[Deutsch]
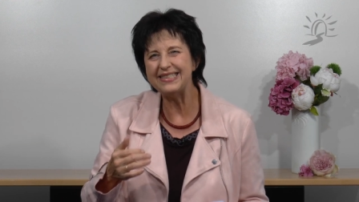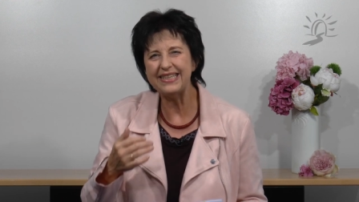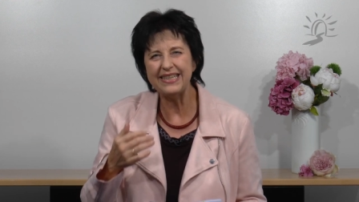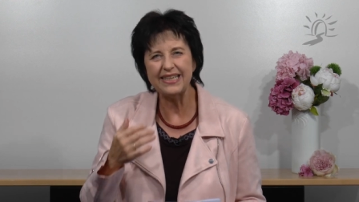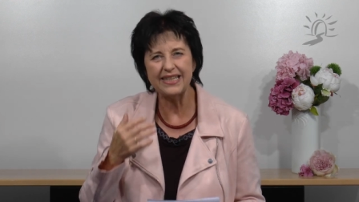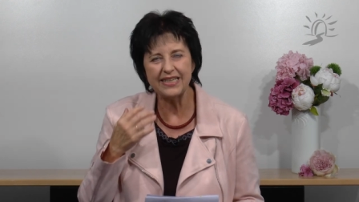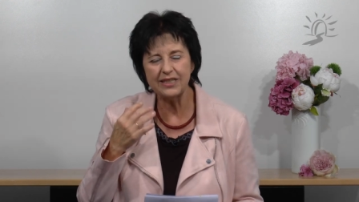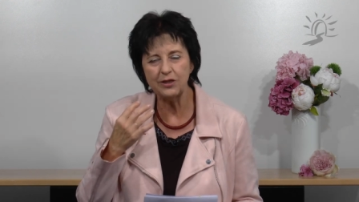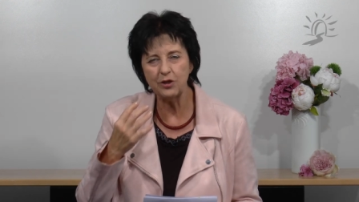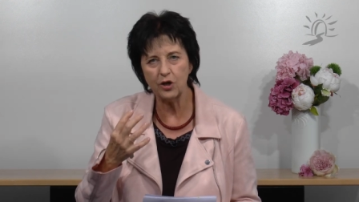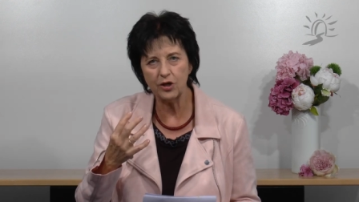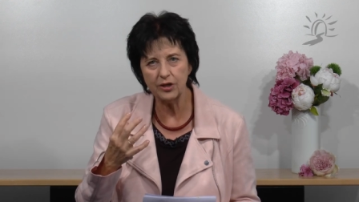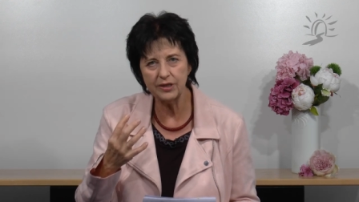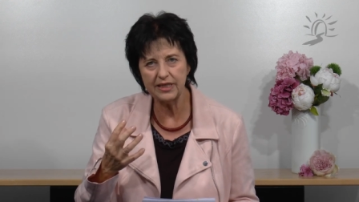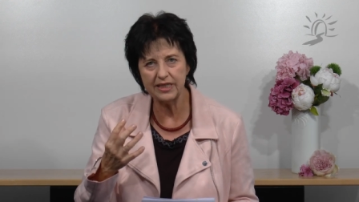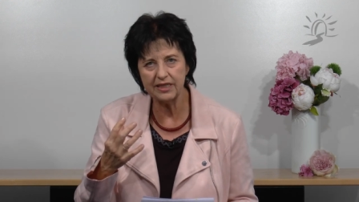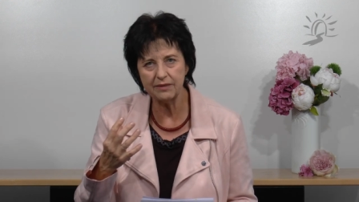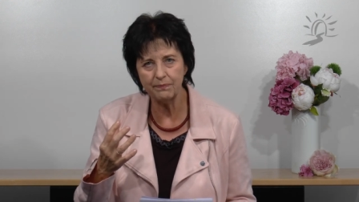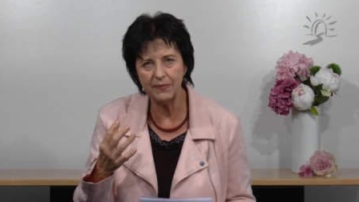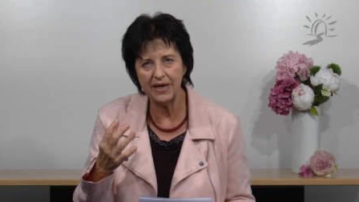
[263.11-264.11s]
die ich noch
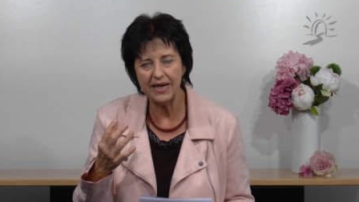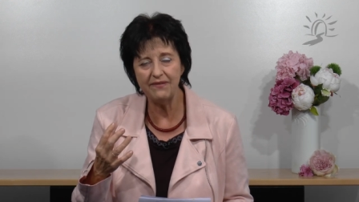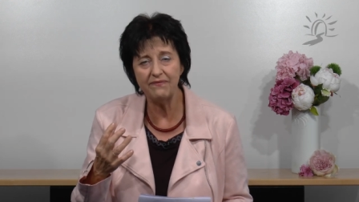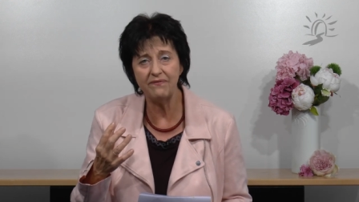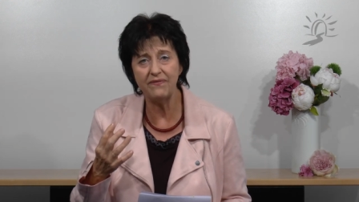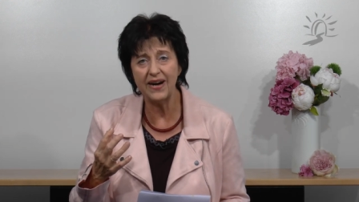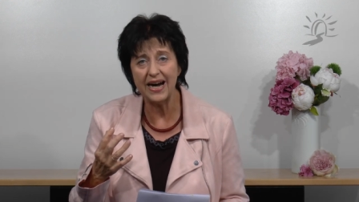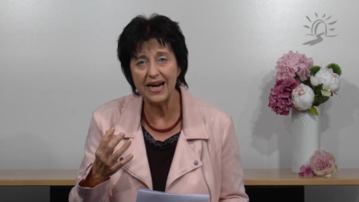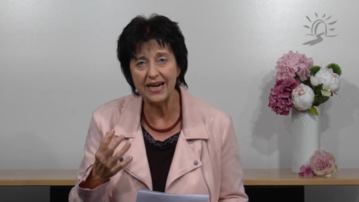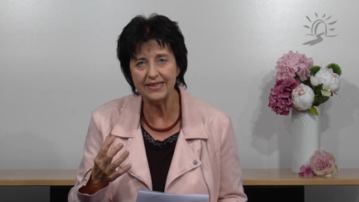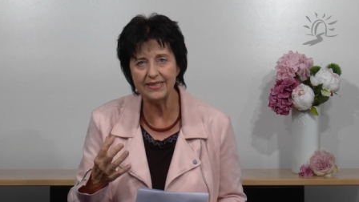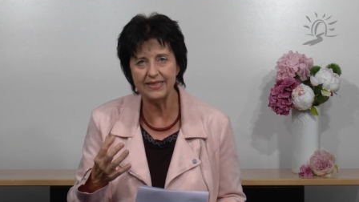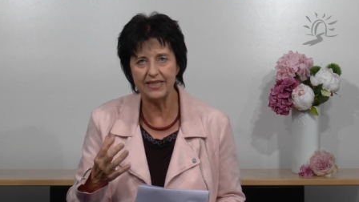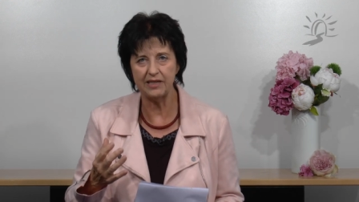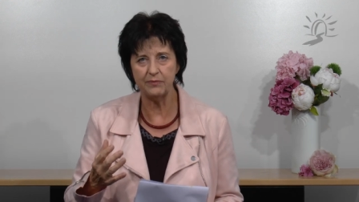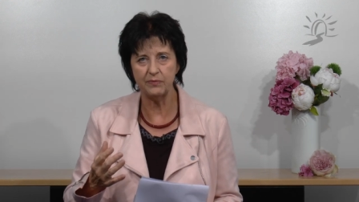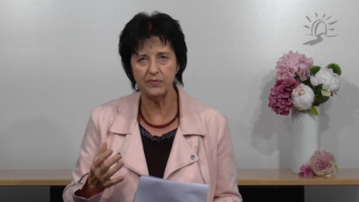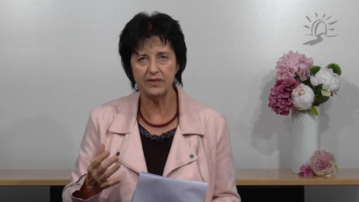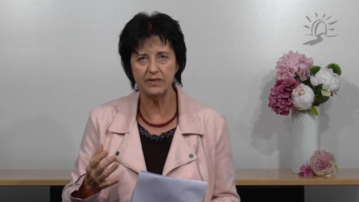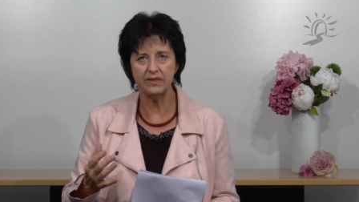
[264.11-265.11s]
nicht mal
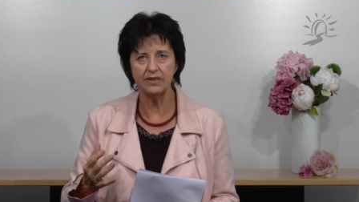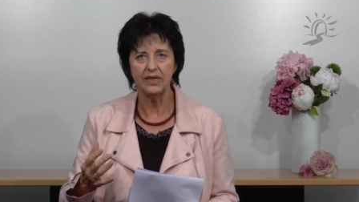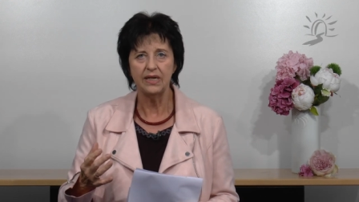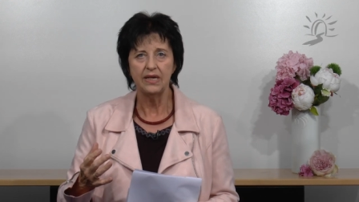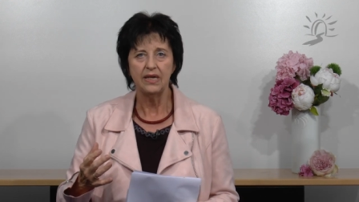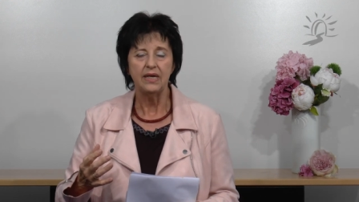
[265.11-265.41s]
wahrnehme,